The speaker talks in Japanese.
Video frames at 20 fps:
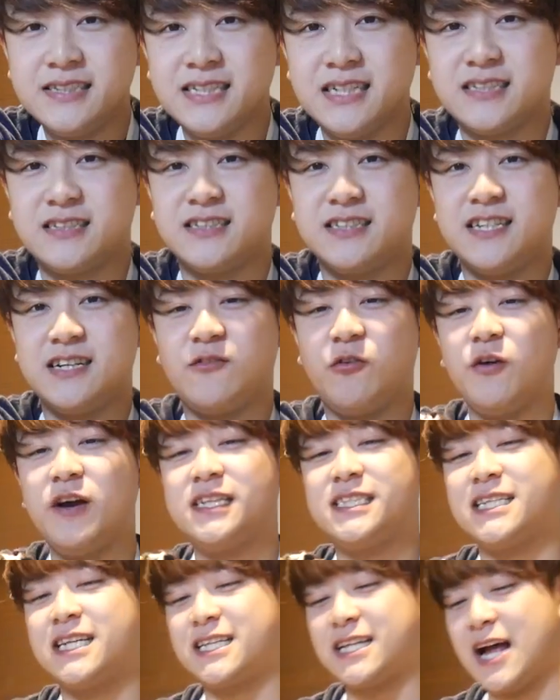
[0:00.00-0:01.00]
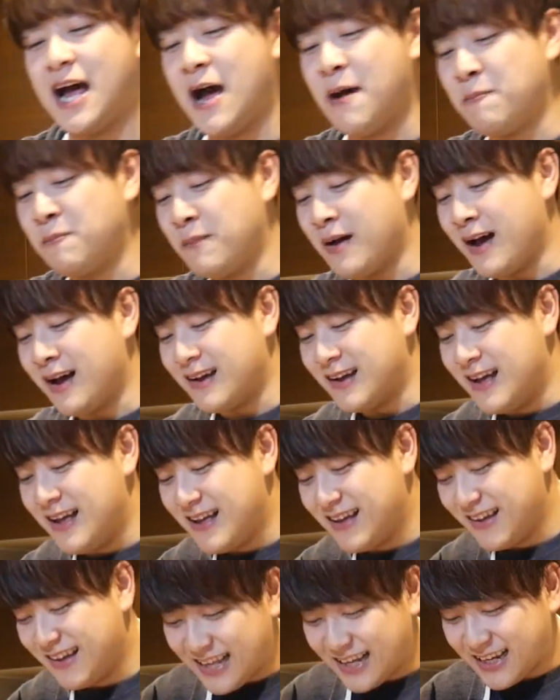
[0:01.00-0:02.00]
じゃあ次焦げちゃったあんまん
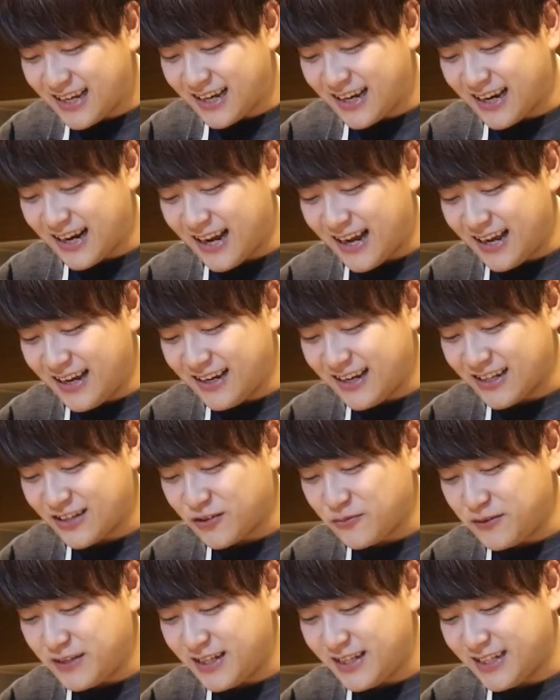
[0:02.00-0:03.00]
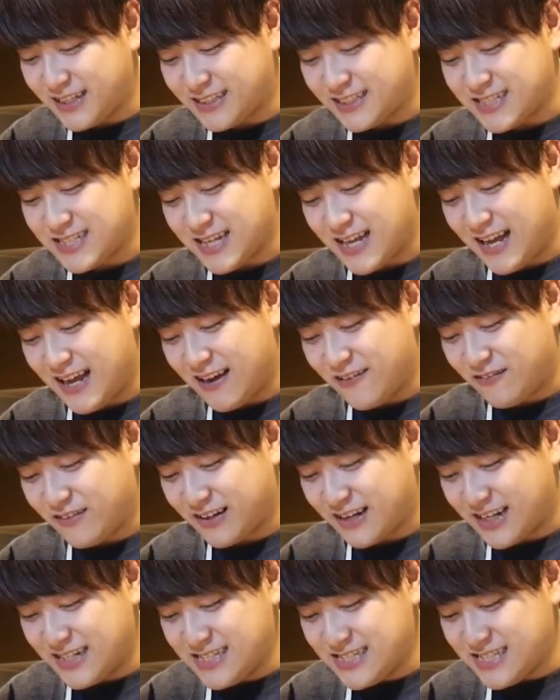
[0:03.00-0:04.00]
中からあんが飛び出てきてさこ
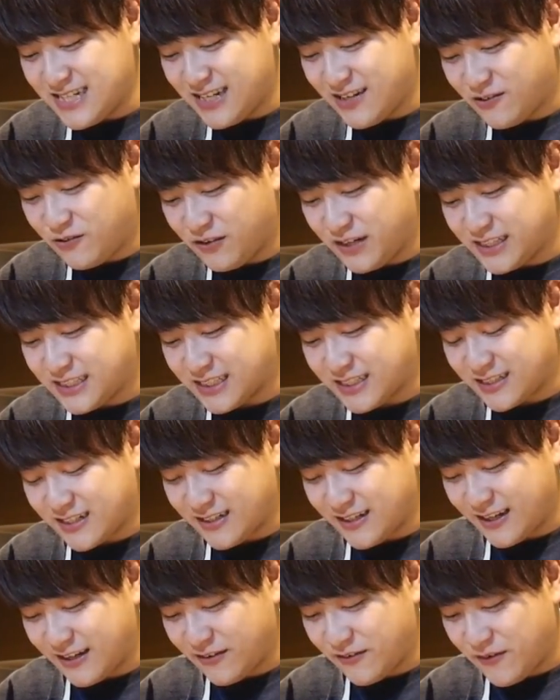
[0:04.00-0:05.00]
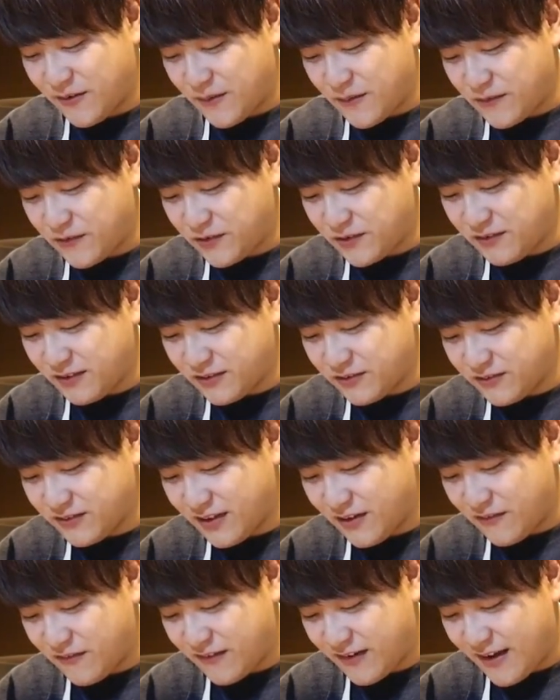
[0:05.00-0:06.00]
れ完全に焦げちゃったんだけどこれはどう
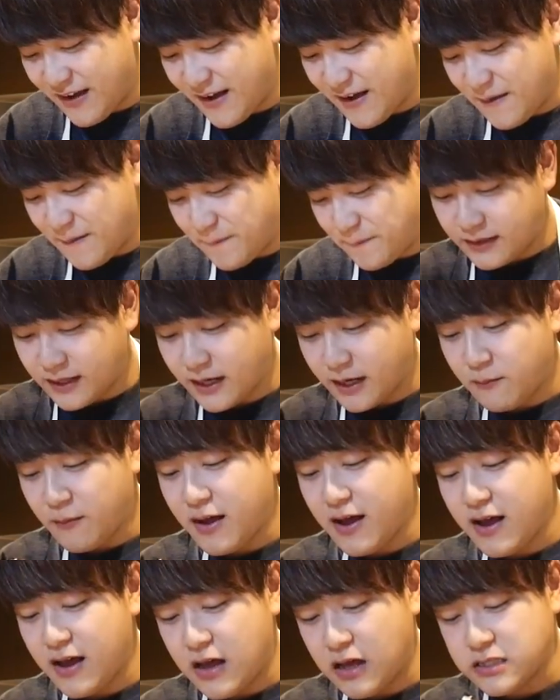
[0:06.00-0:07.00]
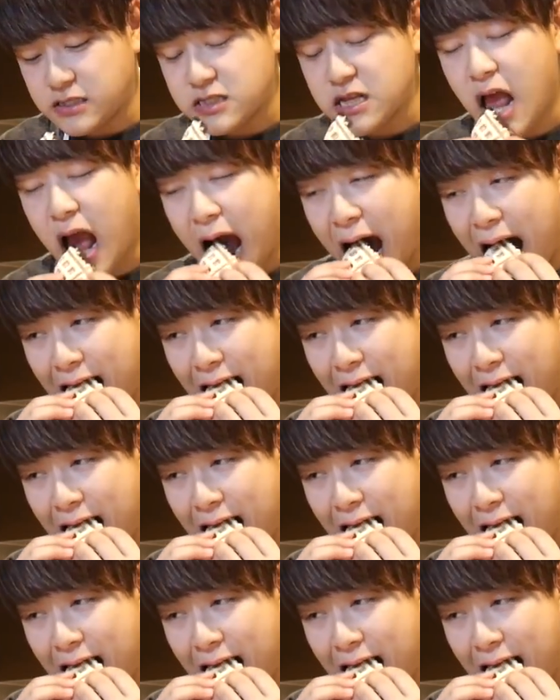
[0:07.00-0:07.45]
だろうかいただきます